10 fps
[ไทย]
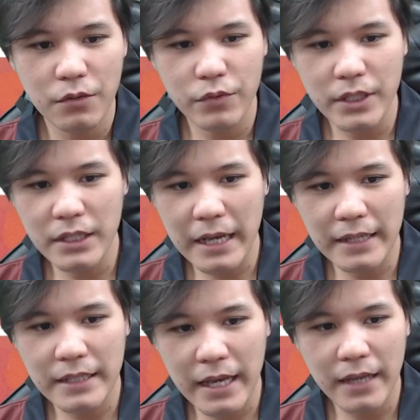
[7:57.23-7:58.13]
วิธีกา
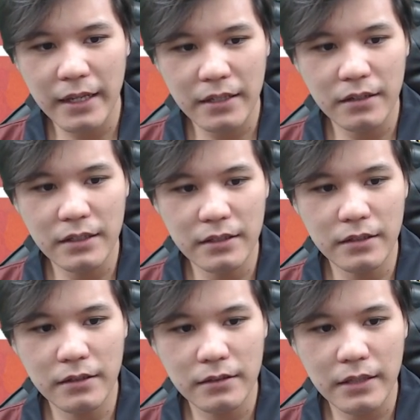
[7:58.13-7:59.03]
รแก้นั้นก็คือ
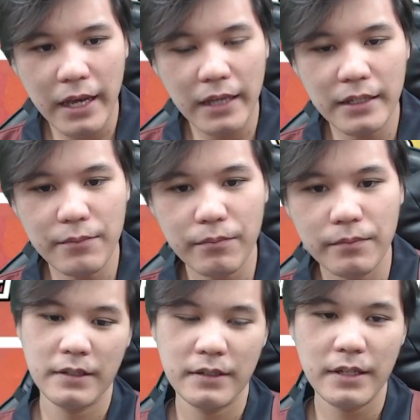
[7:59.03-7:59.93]
แทงริม
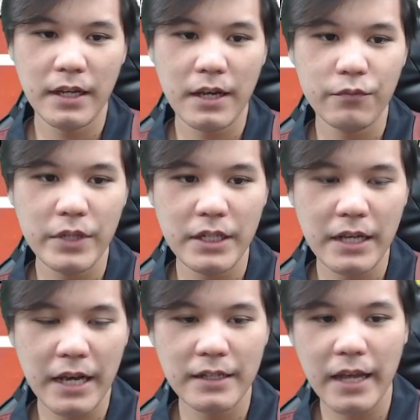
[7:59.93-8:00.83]
เนี่ยครับวิธี
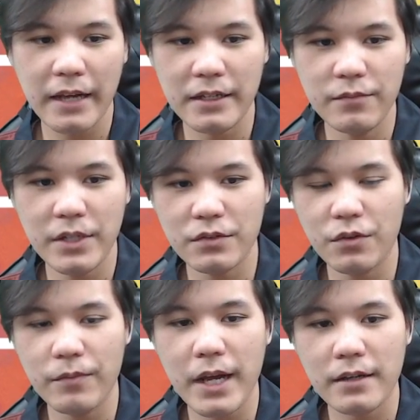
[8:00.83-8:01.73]
การแทงริมเนี่ยส่วนมาก